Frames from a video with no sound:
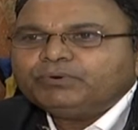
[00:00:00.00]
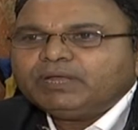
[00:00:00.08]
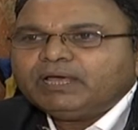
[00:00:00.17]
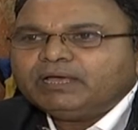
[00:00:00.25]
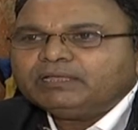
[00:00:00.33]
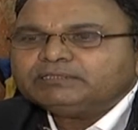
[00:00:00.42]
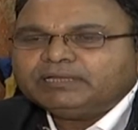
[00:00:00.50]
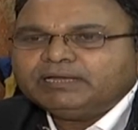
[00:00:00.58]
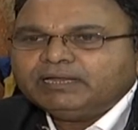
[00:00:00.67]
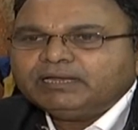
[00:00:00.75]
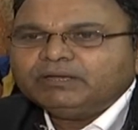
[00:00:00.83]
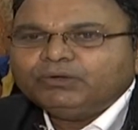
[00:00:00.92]
కూడా
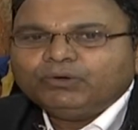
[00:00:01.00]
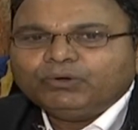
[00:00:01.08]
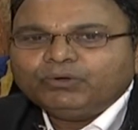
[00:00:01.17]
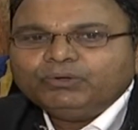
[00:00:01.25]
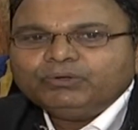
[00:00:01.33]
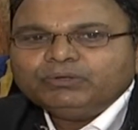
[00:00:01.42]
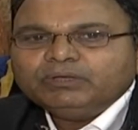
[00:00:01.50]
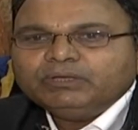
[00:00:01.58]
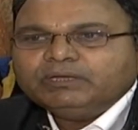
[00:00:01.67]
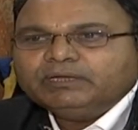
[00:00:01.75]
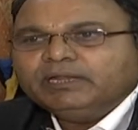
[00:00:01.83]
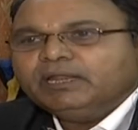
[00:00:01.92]
జనాలలో
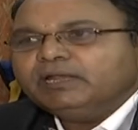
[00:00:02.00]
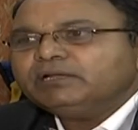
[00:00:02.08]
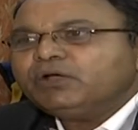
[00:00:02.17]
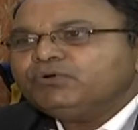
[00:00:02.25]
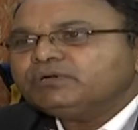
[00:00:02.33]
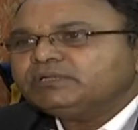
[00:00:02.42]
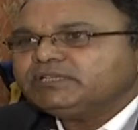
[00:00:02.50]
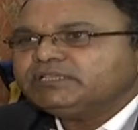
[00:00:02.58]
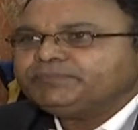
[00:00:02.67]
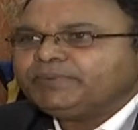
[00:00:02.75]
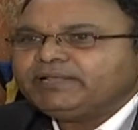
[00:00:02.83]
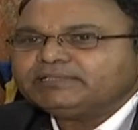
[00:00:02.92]
నేను ఎన్కౌంటర్
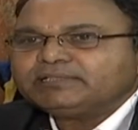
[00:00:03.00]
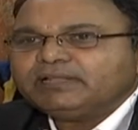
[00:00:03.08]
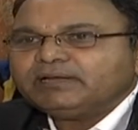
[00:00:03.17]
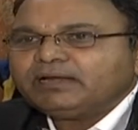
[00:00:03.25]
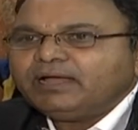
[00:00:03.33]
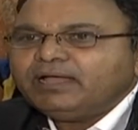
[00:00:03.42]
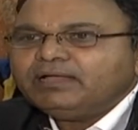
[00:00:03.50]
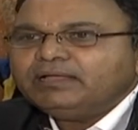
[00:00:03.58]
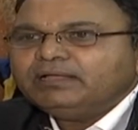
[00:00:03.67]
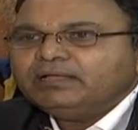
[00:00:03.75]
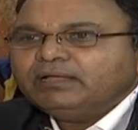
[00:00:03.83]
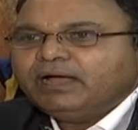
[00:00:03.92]
చేసి పడేస్తానరా
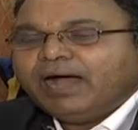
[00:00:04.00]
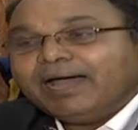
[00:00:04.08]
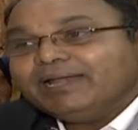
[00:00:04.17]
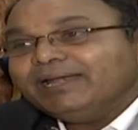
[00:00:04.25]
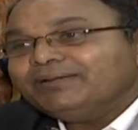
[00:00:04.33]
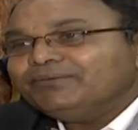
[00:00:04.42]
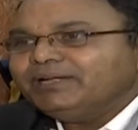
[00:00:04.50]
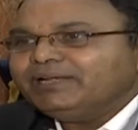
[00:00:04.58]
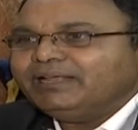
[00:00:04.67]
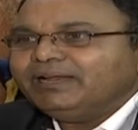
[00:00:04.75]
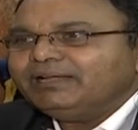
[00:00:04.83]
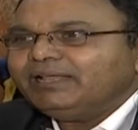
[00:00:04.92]

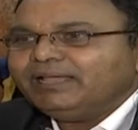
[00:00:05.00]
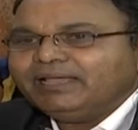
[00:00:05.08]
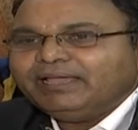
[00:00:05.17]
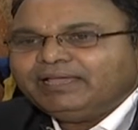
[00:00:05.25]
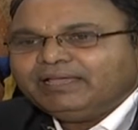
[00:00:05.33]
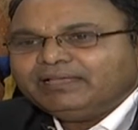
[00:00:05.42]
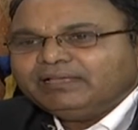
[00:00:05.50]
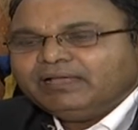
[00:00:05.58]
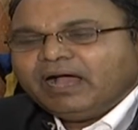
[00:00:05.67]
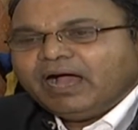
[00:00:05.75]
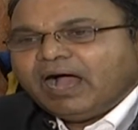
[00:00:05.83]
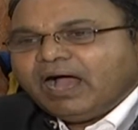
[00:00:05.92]
అనేటువంటి అంటే
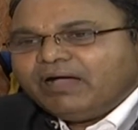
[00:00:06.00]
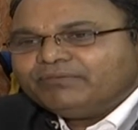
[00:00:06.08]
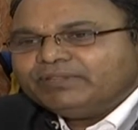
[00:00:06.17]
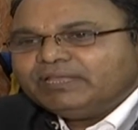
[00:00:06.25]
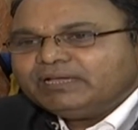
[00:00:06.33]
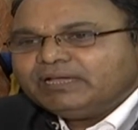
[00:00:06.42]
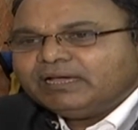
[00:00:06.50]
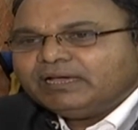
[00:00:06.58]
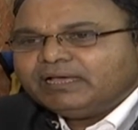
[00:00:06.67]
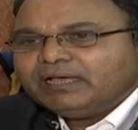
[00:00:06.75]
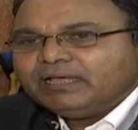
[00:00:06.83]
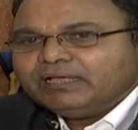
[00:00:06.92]
ఆ విధంగా
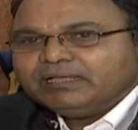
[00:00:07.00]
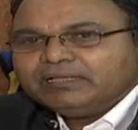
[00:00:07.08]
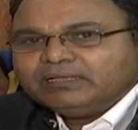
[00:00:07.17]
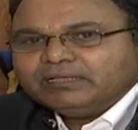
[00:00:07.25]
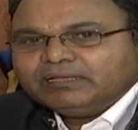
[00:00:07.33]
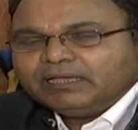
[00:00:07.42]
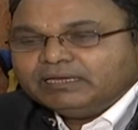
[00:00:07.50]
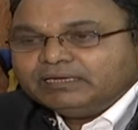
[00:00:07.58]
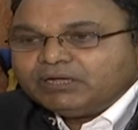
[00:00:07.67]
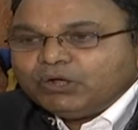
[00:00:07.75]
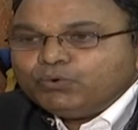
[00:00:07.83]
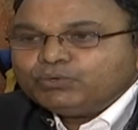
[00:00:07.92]

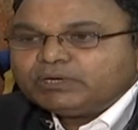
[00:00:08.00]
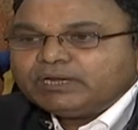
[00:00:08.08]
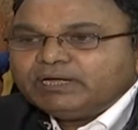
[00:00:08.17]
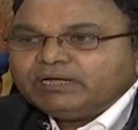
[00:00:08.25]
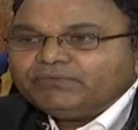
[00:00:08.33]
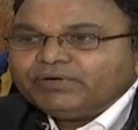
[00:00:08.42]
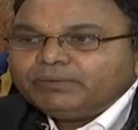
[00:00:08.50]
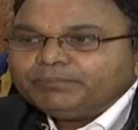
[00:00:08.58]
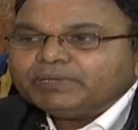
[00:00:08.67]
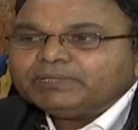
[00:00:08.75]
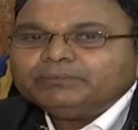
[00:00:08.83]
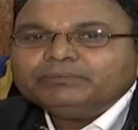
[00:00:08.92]
ఎన్కౌంటర్ అనేటువంటి
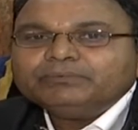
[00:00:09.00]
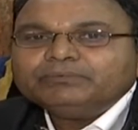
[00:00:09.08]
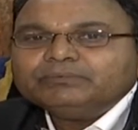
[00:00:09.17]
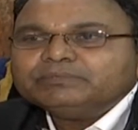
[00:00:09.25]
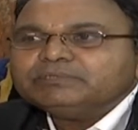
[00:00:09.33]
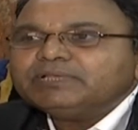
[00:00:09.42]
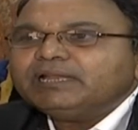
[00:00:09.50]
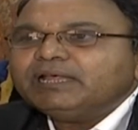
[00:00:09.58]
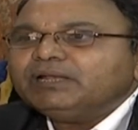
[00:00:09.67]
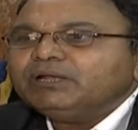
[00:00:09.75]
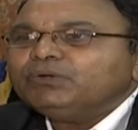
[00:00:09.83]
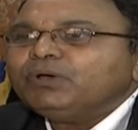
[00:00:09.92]
పదము
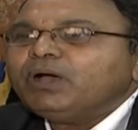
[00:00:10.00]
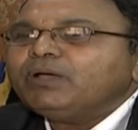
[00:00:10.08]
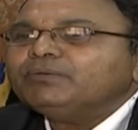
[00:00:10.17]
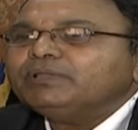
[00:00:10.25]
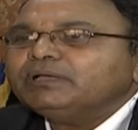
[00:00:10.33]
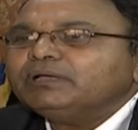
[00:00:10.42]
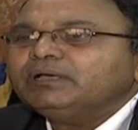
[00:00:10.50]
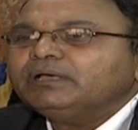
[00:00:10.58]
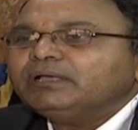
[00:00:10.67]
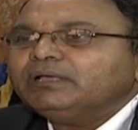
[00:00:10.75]
జనాలలో ఆ విధంగా